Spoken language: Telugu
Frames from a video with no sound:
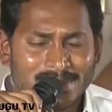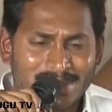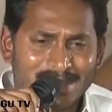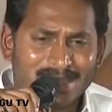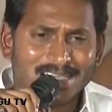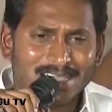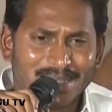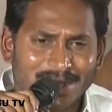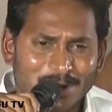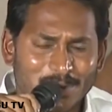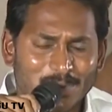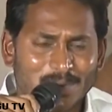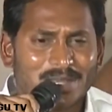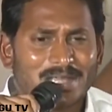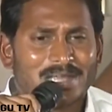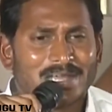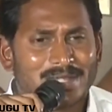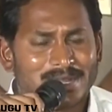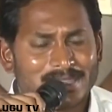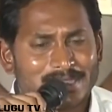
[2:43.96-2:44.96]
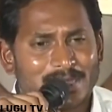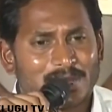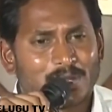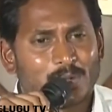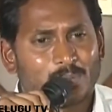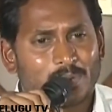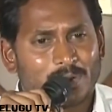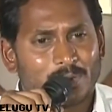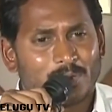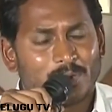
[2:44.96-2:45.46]
నిజంగా ఎక్కడున్నాయండి
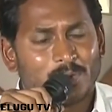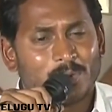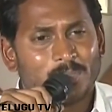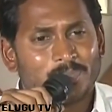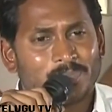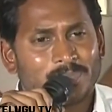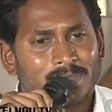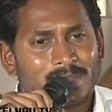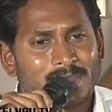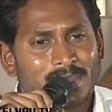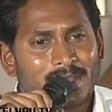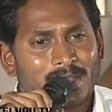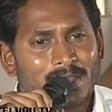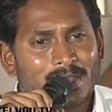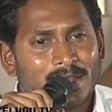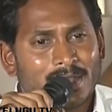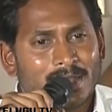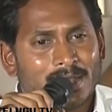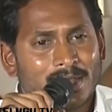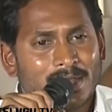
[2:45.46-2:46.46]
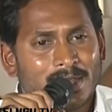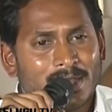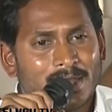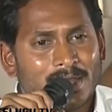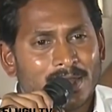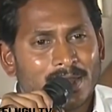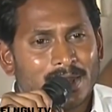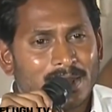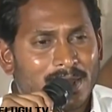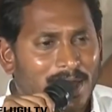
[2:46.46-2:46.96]
తనకు విలువలు
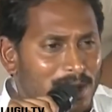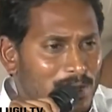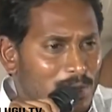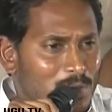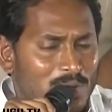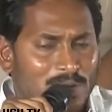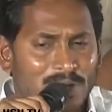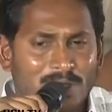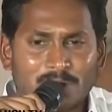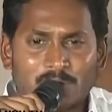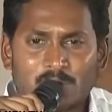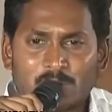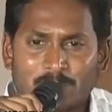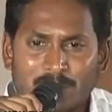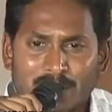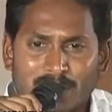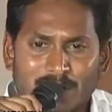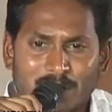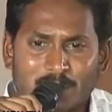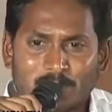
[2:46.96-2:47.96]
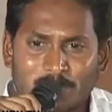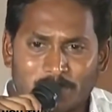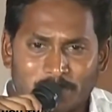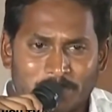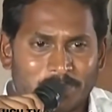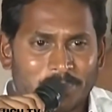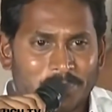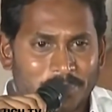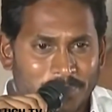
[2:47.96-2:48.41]
నలుగురు నలుగురు పిల్లలు